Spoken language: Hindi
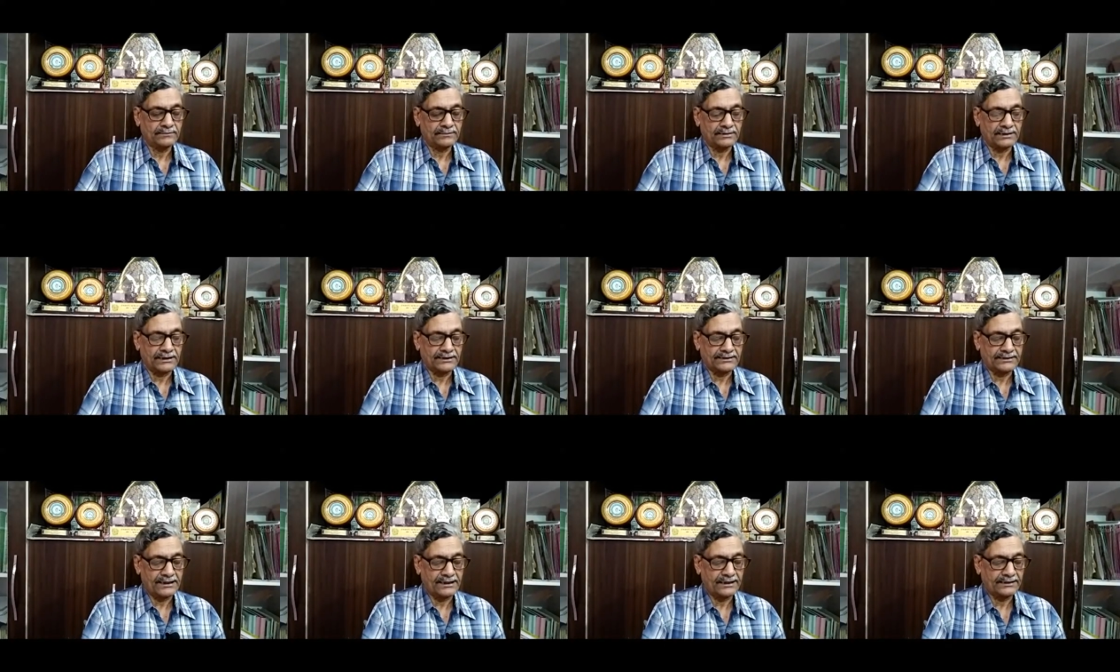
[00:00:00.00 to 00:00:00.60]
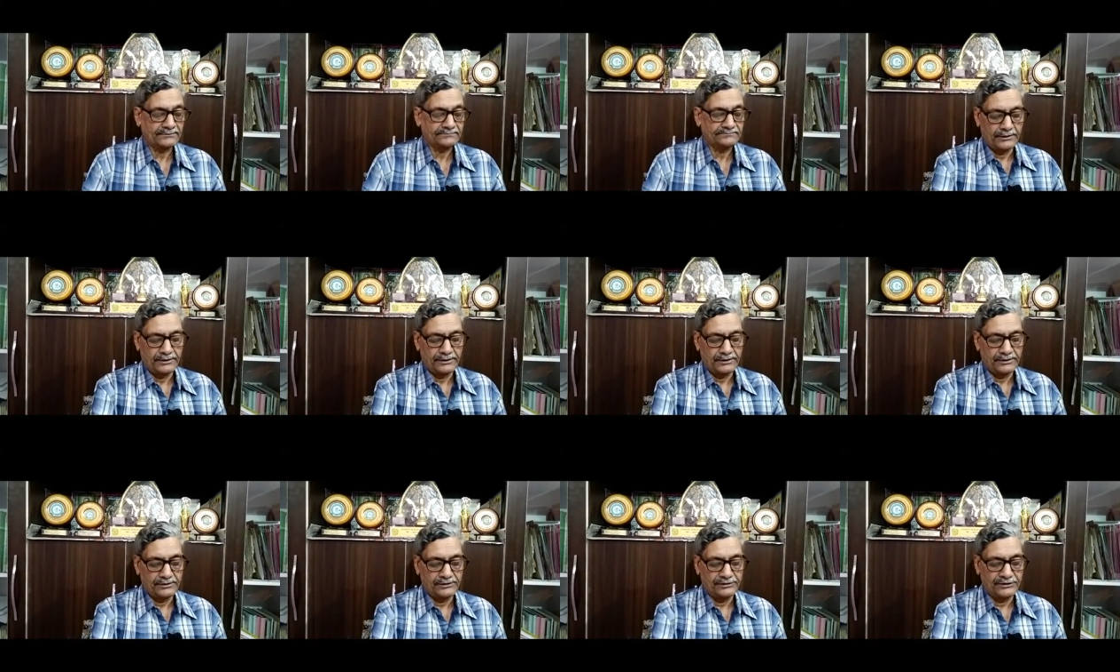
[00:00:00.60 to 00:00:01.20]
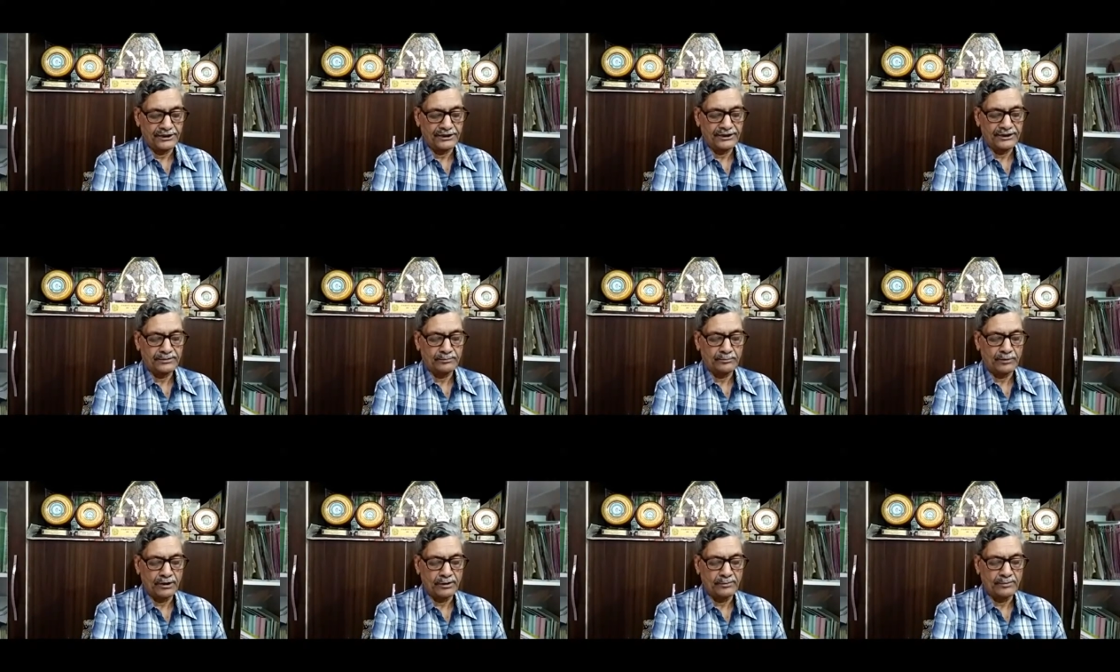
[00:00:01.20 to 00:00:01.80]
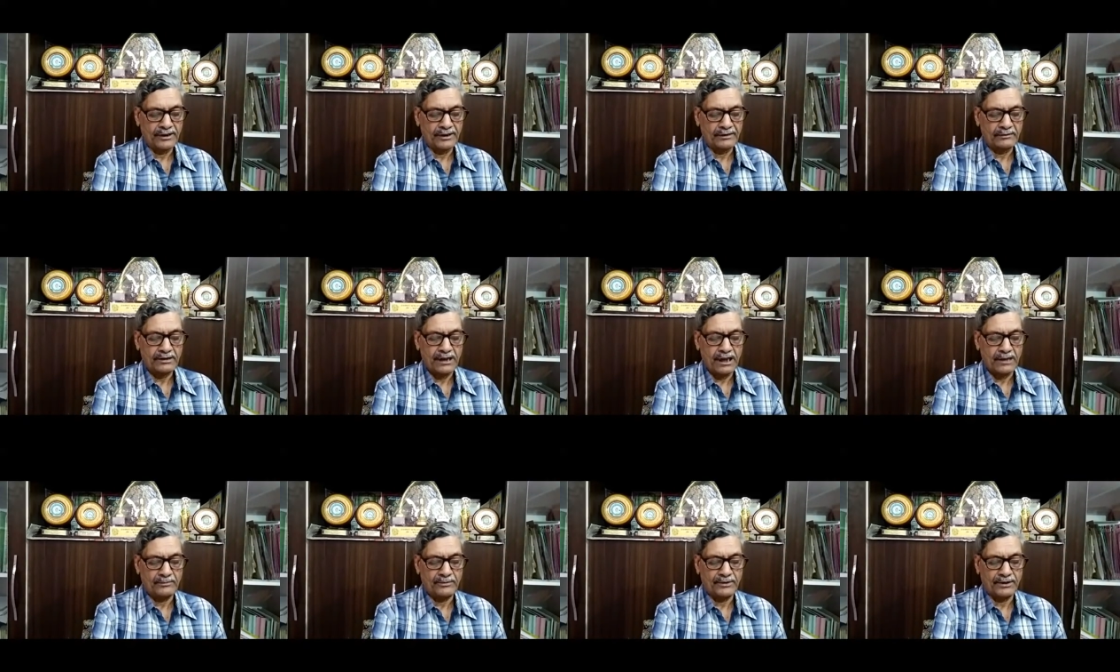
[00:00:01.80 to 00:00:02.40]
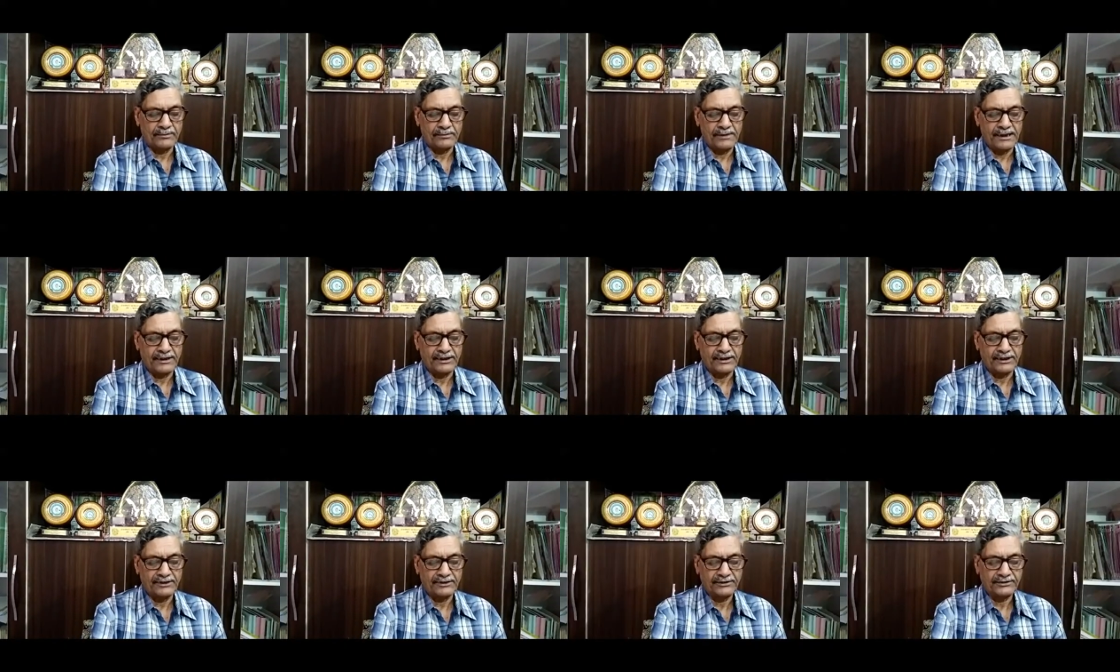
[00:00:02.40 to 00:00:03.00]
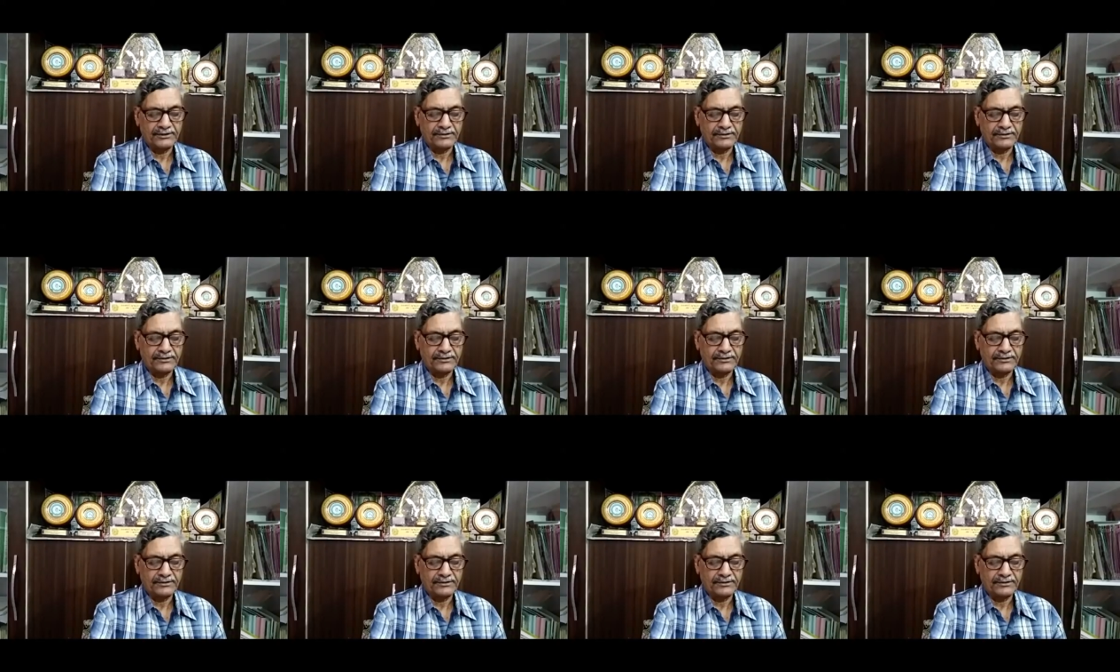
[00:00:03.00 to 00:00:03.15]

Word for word: करता है जिंक मोलिबिन कापर मैग्नीज